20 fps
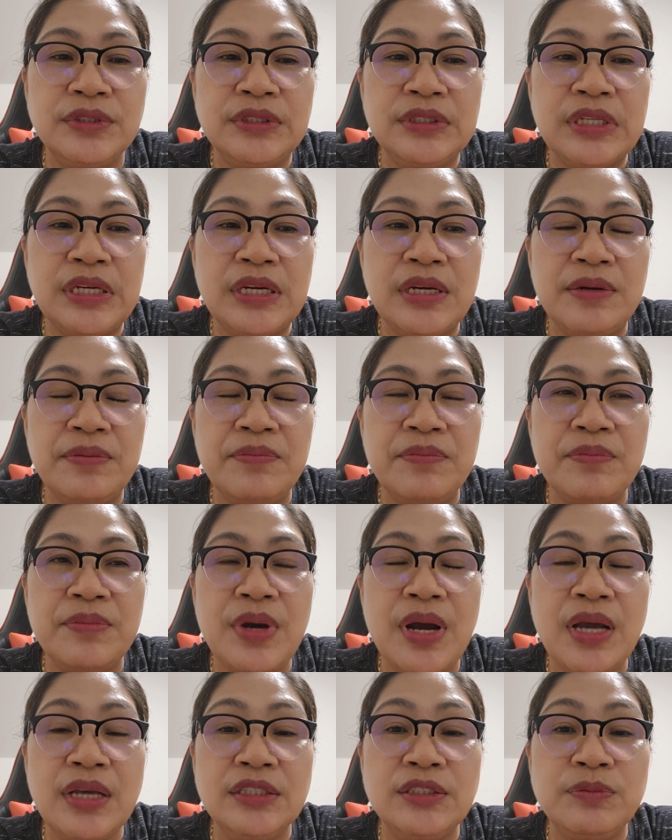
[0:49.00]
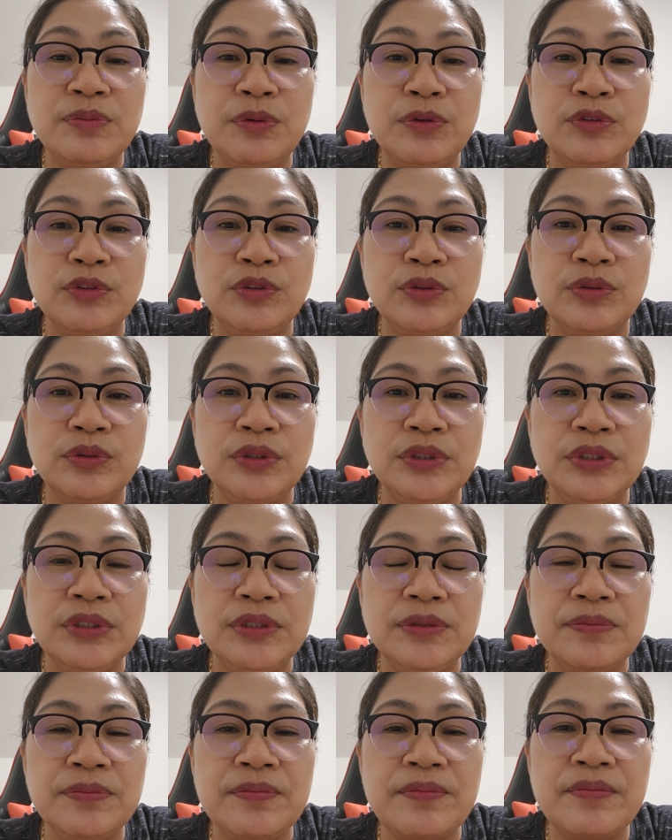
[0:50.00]
um, mga
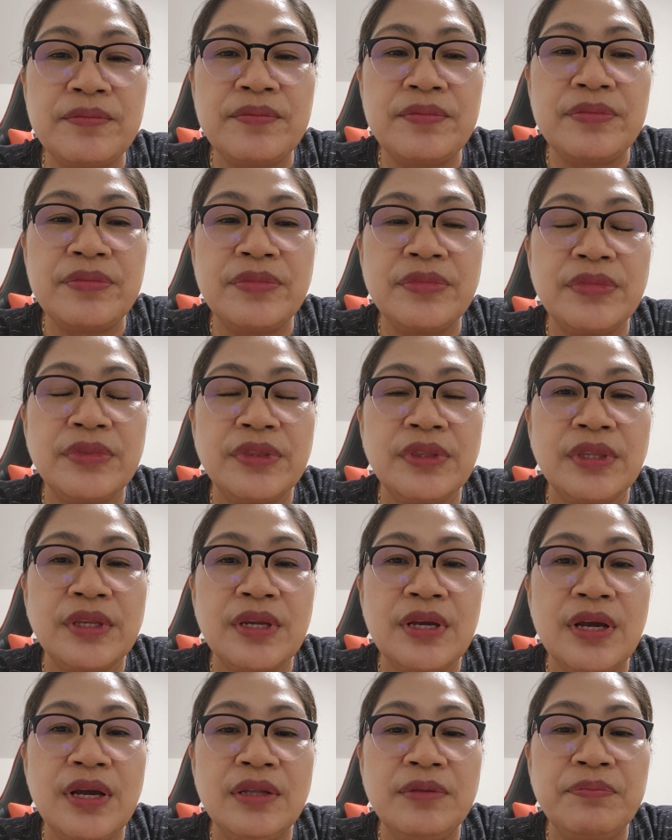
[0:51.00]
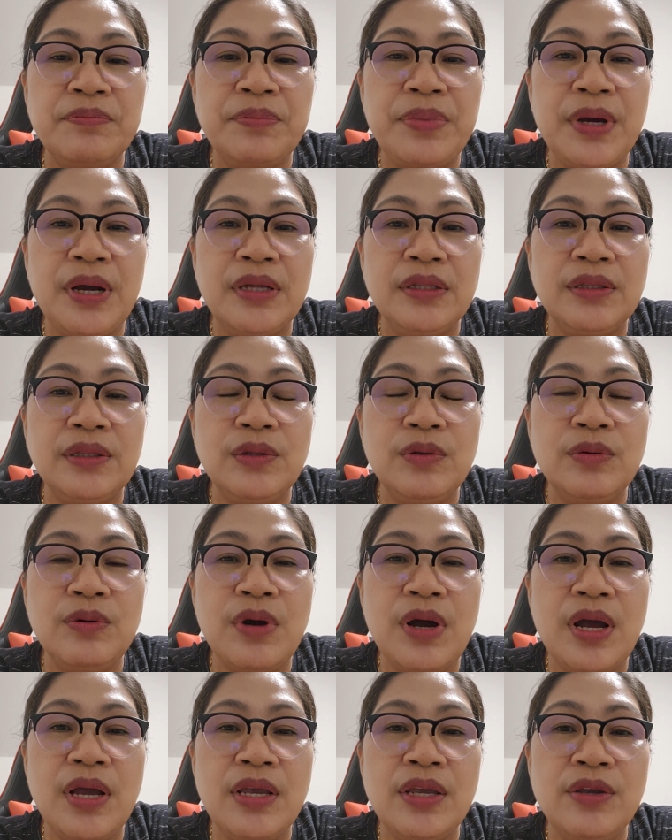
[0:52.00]
sponsors at pangatlo
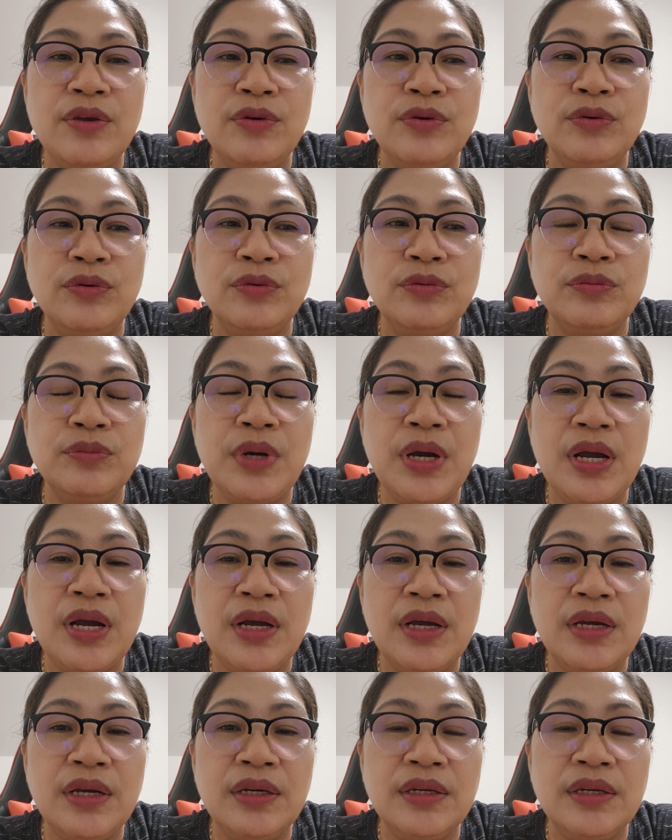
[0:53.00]
ay yung mga